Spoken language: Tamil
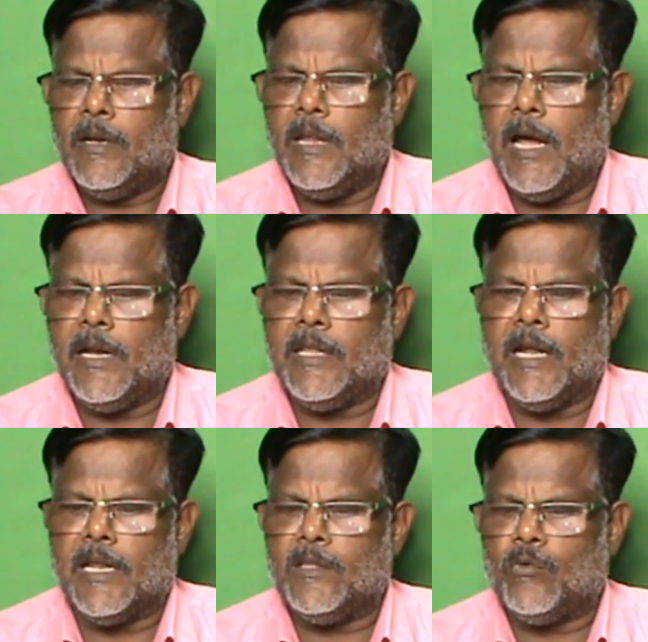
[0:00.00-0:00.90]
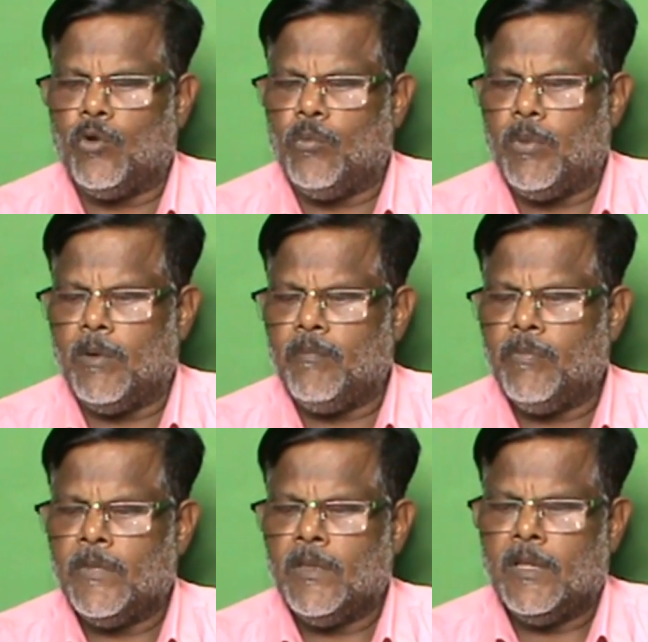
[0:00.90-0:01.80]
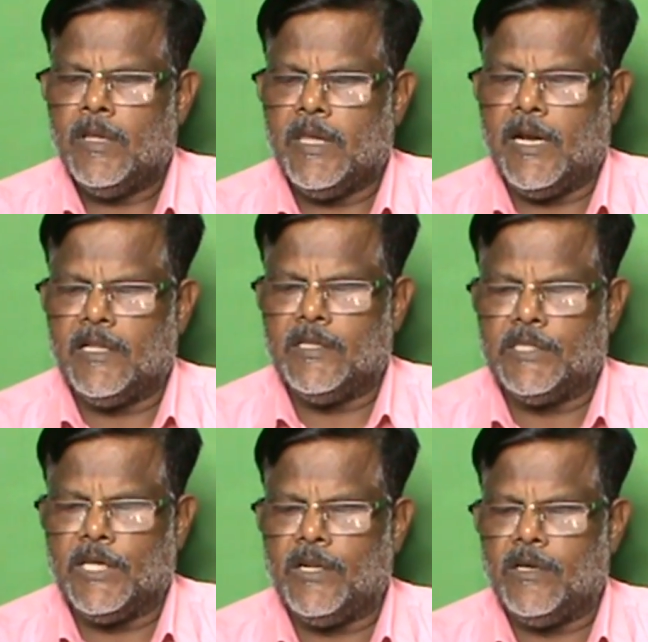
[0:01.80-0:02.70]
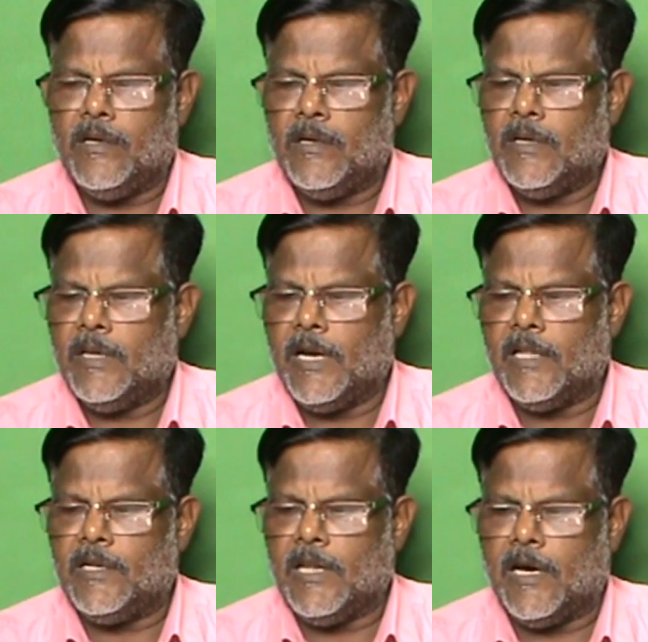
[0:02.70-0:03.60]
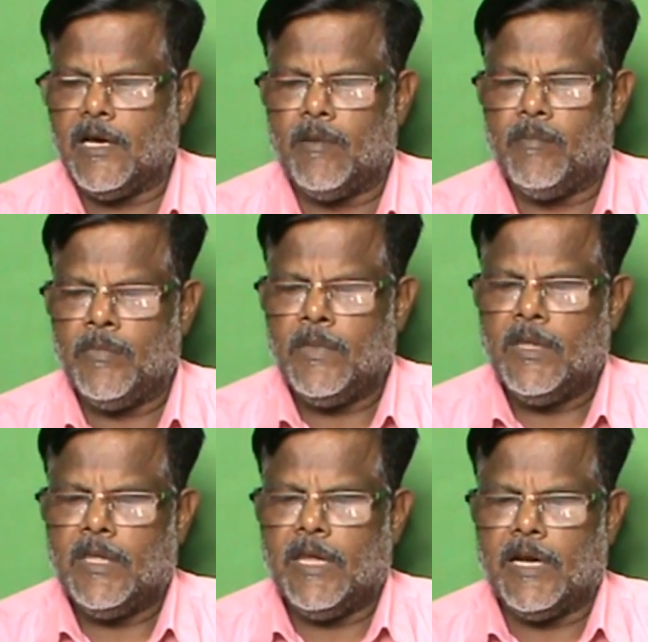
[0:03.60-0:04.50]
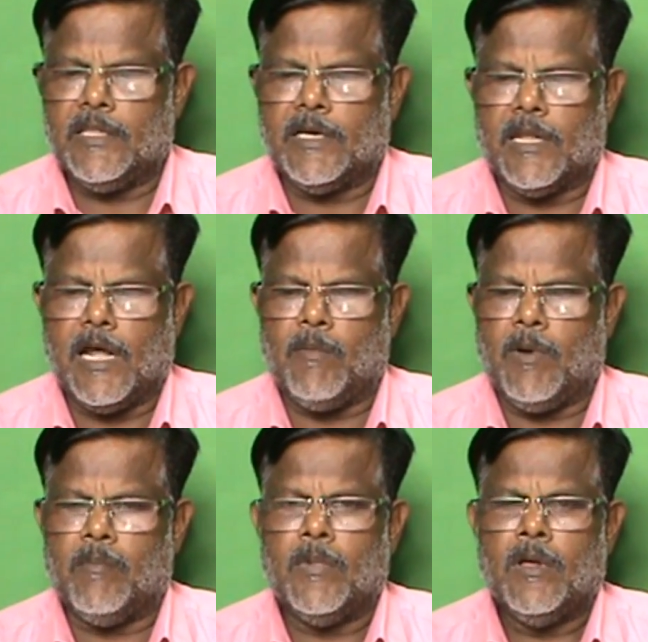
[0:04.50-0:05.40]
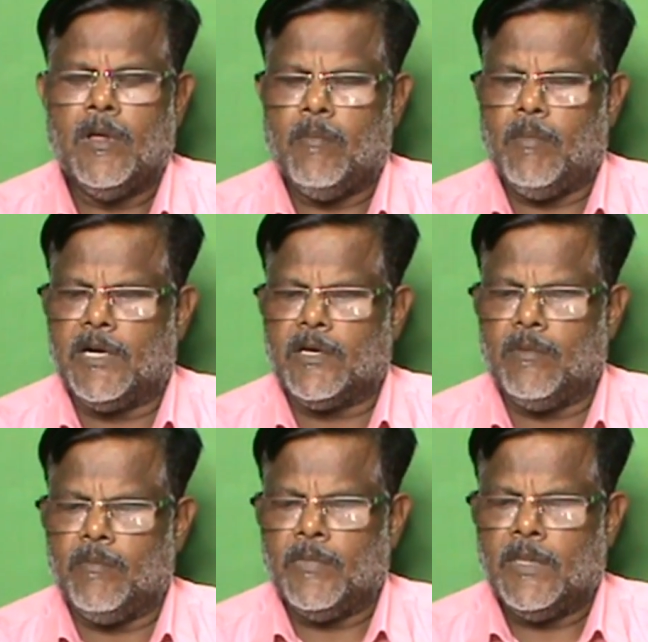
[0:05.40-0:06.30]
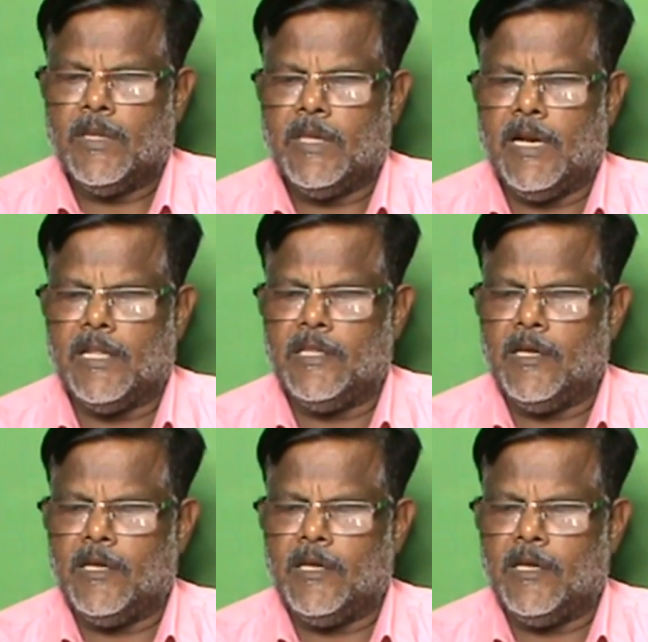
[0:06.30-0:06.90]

நான் எனது குடும்பம் எனது தெரு எனது நகரம் எனது கிராமம் மற்றும் எனது